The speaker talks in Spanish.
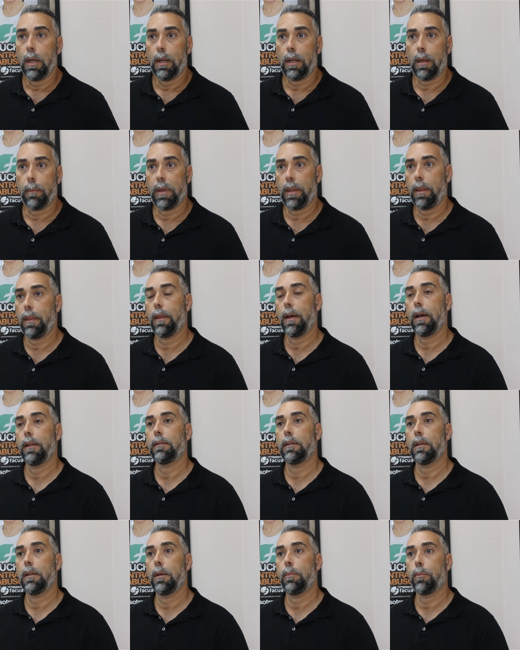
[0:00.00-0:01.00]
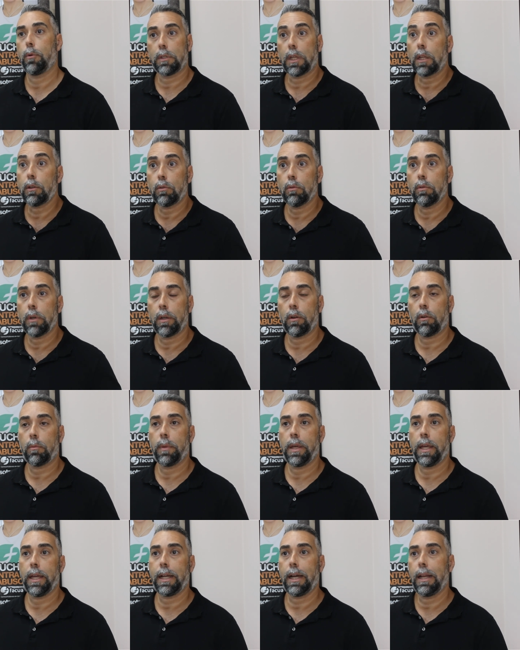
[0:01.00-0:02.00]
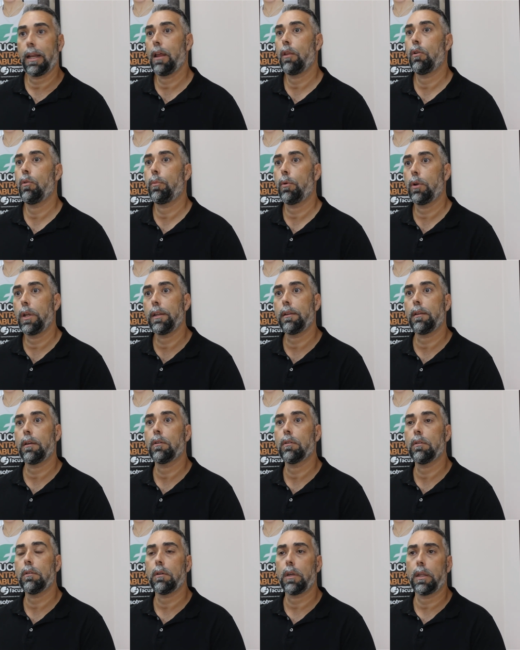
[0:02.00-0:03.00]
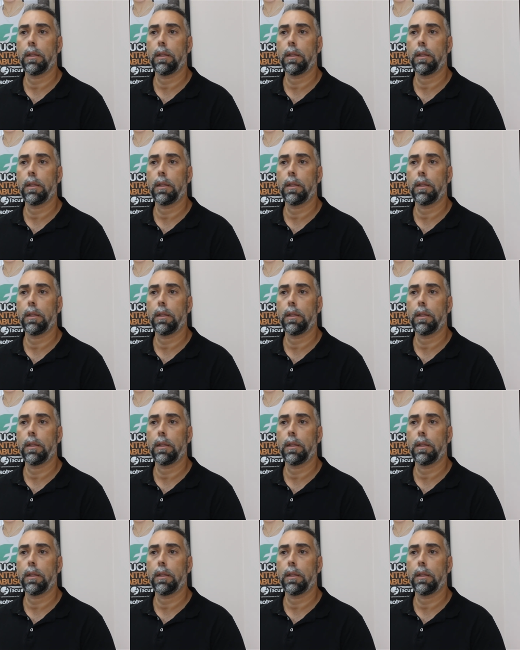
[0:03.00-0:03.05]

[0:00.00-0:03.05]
La medida tiene, por tanto, un enorme calado político,